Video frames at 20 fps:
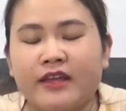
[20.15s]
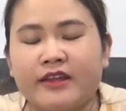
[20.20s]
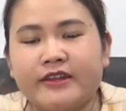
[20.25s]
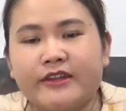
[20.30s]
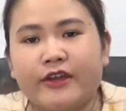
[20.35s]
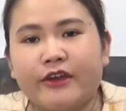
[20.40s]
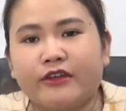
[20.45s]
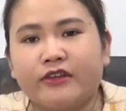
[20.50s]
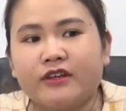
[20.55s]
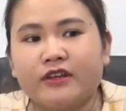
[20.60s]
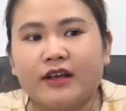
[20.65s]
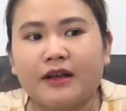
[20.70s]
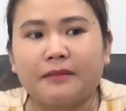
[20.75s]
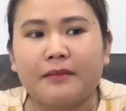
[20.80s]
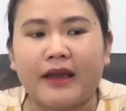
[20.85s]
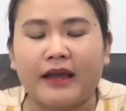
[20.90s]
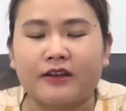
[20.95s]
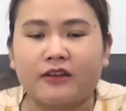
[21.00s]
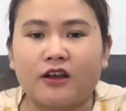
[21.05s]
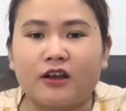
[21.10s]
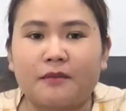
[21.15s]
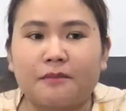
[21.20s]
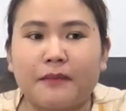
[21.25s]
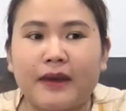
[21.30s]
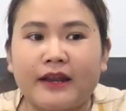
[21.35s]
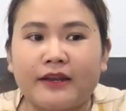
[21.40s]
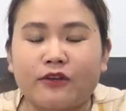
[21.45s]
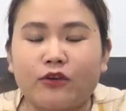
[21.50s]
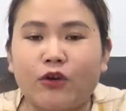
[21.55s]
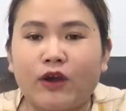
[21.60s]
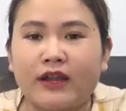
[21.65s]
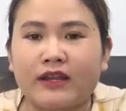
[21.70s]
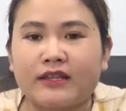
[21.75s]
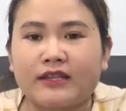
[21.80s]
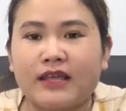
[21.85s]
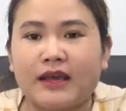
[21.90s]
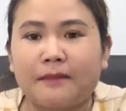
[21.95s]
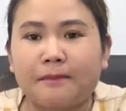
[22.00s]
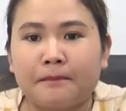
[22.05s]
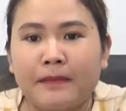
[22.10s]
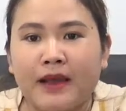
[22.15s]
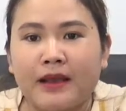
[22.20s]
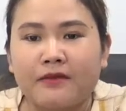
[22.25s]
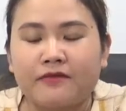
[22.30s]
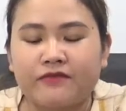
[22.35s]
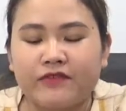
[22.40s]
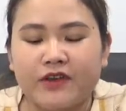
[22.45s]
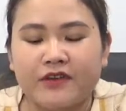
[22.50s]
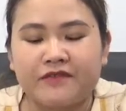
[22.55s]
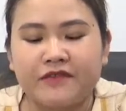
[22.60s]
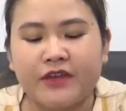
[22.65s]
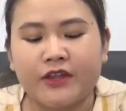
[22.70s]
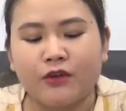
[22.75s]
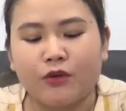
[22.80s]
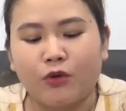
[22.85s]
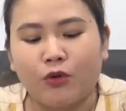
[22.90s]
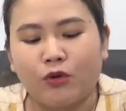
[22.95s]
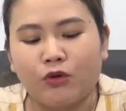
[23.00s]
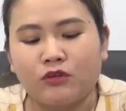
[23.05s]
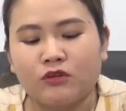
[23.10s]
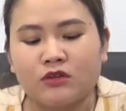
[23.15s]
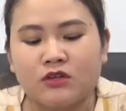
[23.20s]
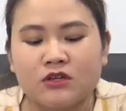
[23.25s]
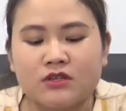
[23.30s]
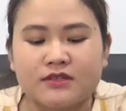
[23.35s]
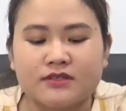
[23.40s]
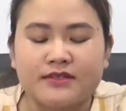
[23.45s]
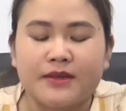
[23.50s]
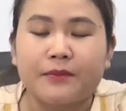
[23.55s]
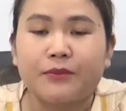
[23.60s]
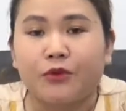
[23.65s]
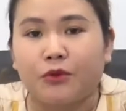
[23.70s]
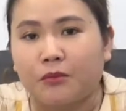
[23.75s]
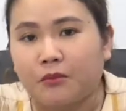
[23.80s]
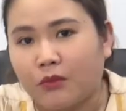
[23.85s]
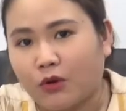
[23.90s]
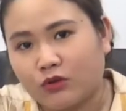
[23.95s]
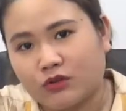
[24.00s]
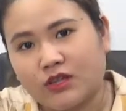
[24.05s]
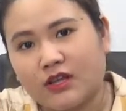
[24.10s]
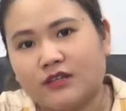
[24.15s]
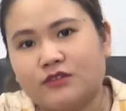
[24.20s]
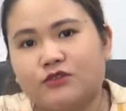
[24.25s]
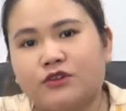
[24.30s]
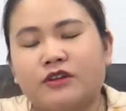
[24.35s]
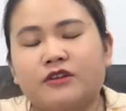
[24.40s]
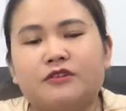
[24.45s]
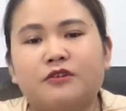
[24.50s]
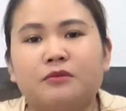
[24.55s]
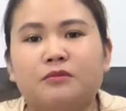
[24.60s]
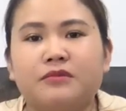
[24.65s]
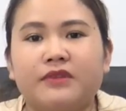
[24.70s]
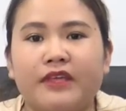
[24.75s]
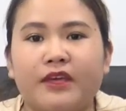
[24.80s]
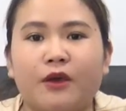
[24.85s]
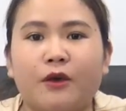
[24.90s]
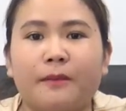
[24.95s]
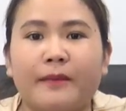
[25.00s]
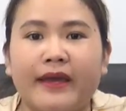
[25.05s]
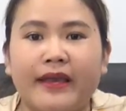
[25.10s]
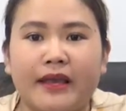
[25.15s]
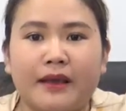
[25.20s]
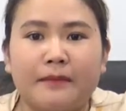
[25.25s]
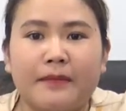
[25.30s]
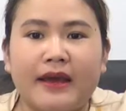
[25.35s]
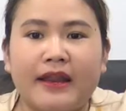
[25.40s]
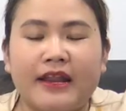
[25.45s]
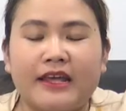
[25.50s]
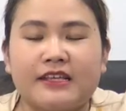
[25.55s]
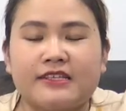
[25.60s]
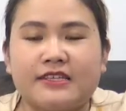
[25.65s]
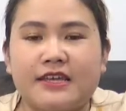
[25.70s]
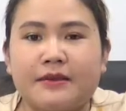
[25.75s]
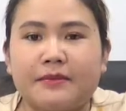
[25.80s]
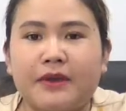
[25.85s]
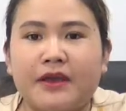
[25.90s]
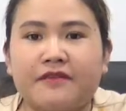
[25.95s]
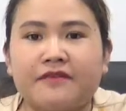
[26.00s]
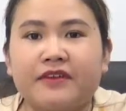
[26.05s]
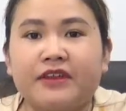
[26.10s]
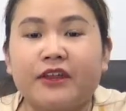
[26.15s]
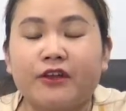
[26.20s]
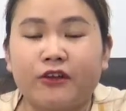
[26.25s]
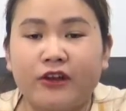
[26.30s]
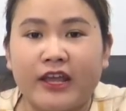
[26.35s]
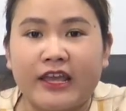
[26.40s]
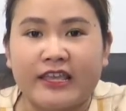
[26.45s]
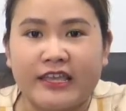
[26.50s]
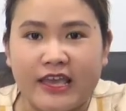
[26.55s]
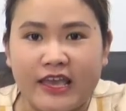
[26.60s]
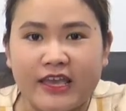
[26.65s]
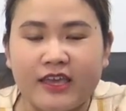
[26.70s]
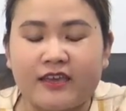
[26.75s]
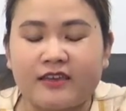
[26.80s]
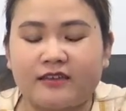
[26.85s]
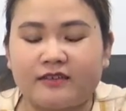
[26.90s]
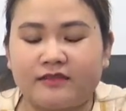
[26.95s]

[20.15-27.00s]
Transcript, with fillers: Nếu như các bạn còn băn khoăn thắc mắc về viên uống sâm nhung bổ thận Xuân Trung thì hôm nay các bạn hãy xem ngay video này nhé.